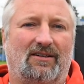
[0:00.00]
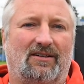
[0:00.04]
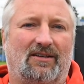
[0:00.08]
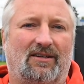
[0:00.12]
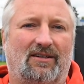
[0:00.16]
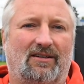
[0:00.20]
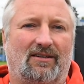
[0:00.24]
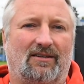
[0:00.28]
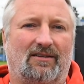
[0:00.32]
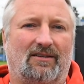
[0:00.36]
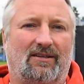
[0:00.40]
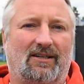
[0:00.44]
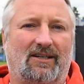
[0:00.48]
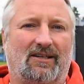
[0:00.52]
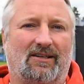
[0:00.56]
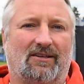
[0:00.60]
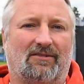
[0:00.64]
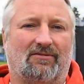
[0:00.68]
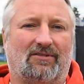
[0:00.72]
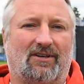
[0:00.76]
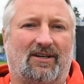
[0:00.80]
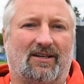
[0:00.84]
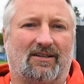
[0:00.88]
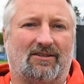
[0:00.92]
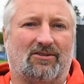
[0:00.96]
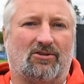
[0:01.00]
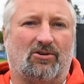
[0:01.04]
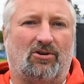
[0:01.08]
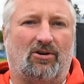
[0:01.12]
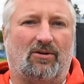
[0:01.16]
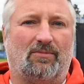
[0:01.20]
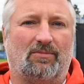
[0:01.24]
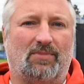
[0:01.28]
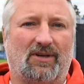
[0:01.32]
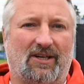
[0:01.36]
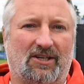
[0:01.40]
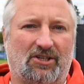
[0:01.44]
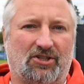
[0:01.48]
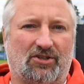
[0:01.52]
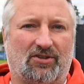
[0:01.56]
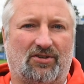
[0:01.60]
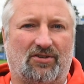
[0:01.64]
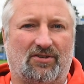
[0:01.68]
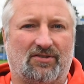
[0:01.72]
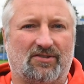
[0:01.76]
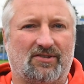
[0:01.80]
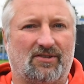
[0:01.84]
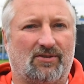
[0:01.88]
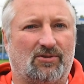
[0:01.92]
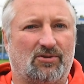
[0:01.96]
Die Lilien waren komplett
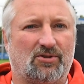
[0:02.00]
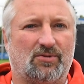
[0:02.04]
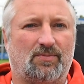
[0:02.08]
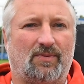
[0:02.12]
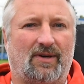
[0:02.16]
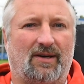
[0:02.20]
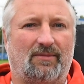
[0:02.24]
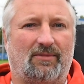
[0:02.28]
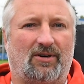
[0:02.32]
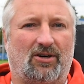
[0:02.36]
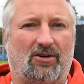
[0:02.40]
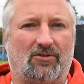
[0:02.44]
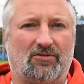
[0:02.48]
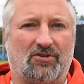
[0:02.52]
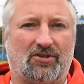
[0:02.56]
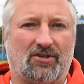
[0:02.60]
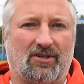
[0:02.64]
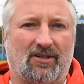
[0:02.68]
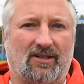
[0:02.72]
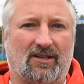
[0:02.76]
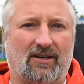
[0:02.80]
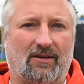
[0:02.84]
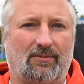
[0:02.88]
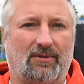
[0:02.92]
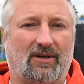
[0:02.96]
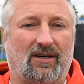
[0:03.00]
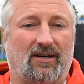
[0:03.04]
chancenlos beim Aufsteiger,